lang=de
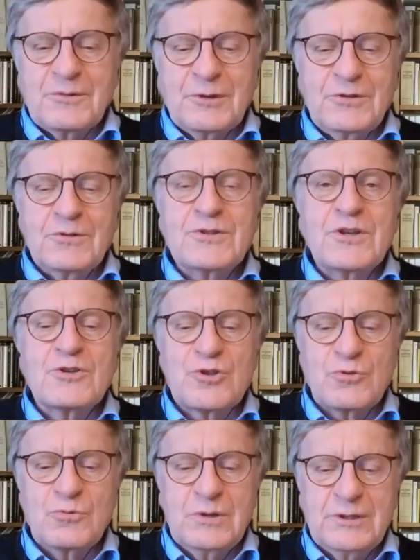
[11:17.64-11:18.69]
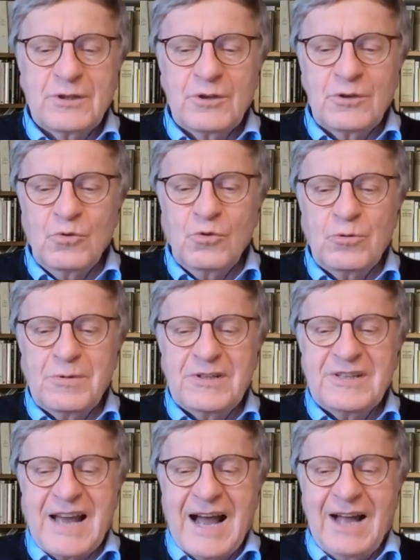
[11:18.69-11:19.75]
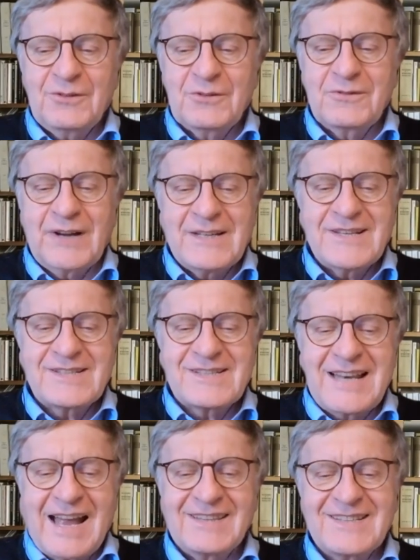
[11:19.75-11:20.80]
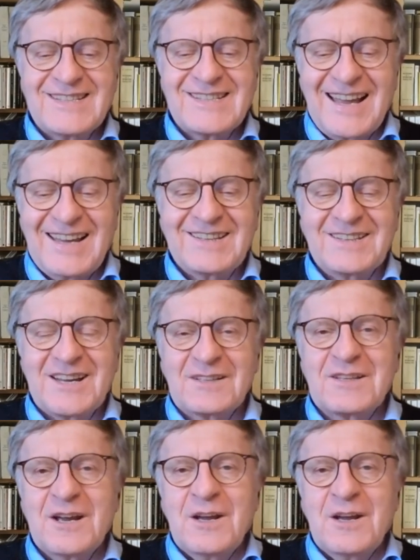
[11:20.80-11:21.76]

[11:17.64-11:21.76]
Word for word: wird in unseren Schulen genug über die Art und Weise des Lernens nachgedacht?